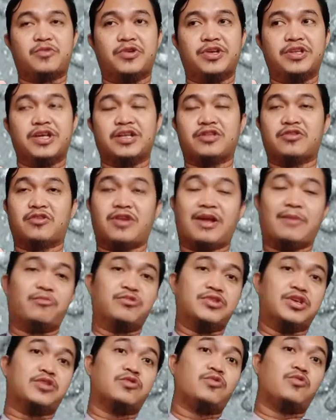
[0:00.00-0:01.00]
point atau
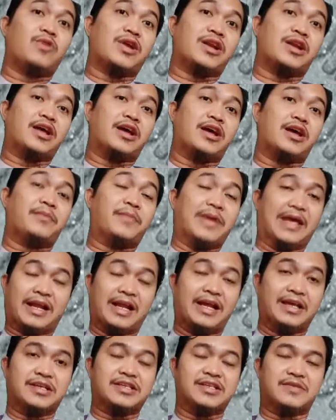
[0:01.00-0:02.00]
lampunya itu warna
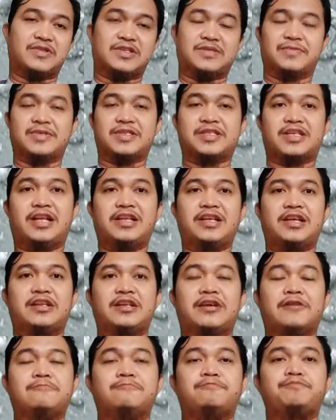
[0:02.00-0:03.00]
merah ya sama-sama sekalian
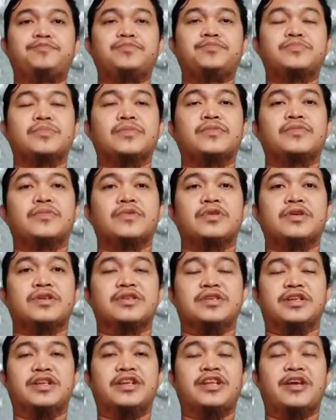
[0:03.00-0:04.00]
ya.
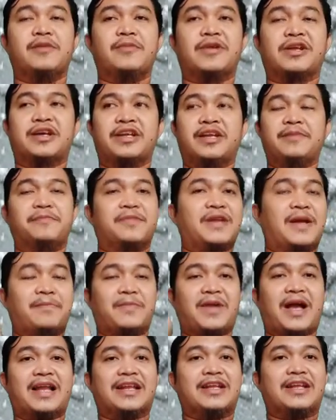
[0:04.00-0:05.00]
Jadi dia berkedip enam
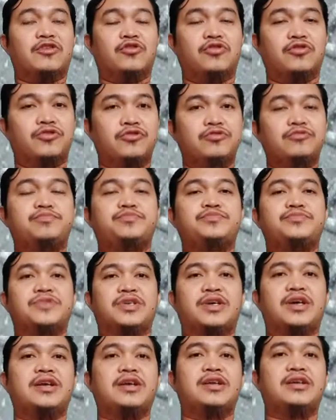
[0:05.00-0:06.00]
kali dulu
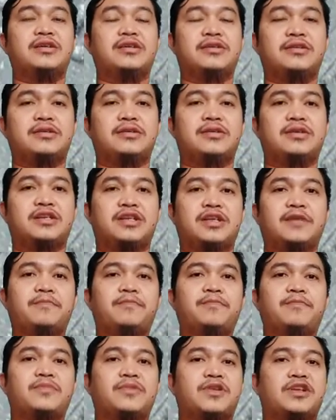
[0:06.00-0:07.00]
ya. Tep
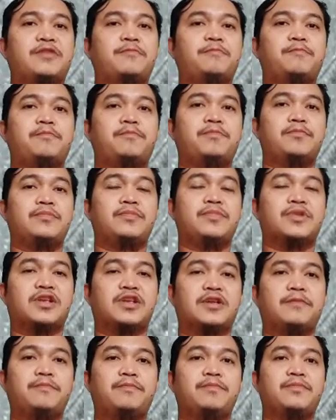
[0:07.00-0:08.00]
tep
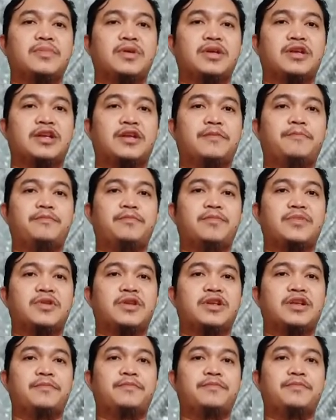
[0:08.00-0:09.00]
tep tep
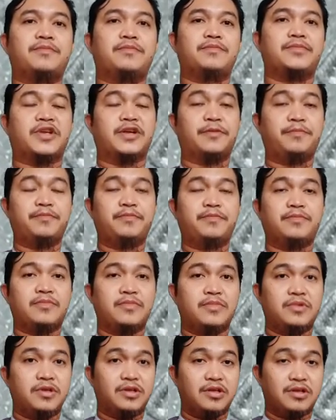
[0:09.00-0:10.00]
tep tep.
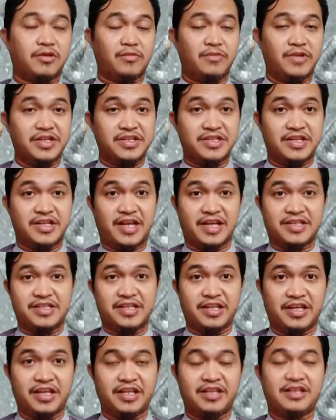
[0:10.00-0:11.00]
Kemudian jeda
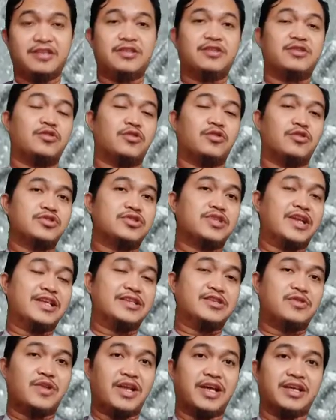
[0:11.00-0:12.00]
sedikit, terus
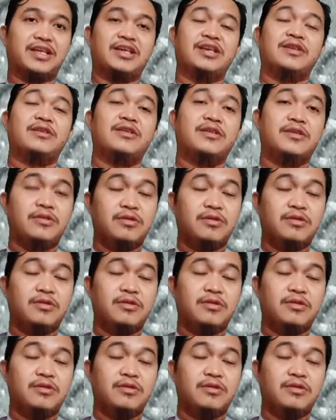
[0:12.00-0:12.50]
lanjut lagi